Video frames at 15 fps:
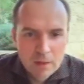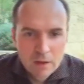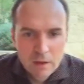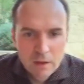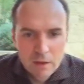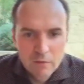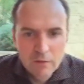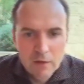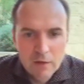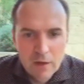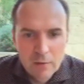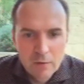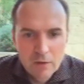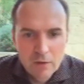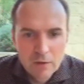в
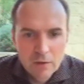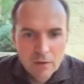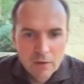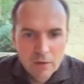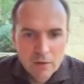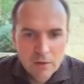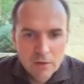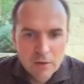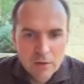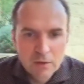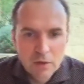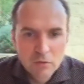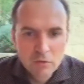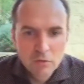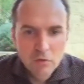камере.
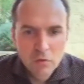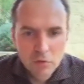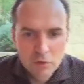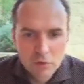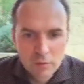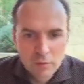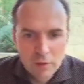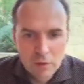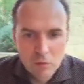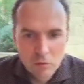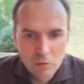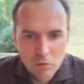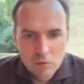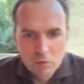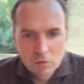Когда он выходит на
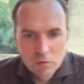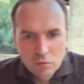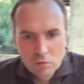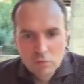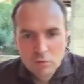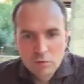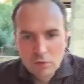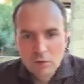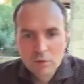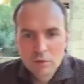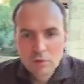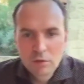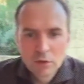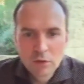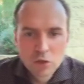прогулку, ну,
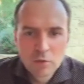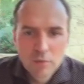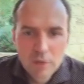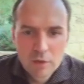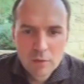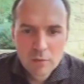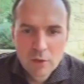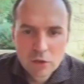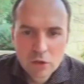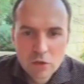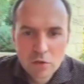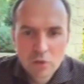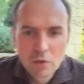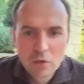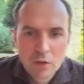вы должны понимать,
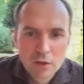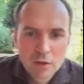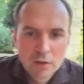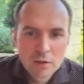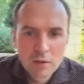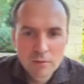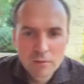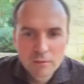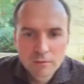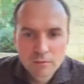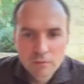что это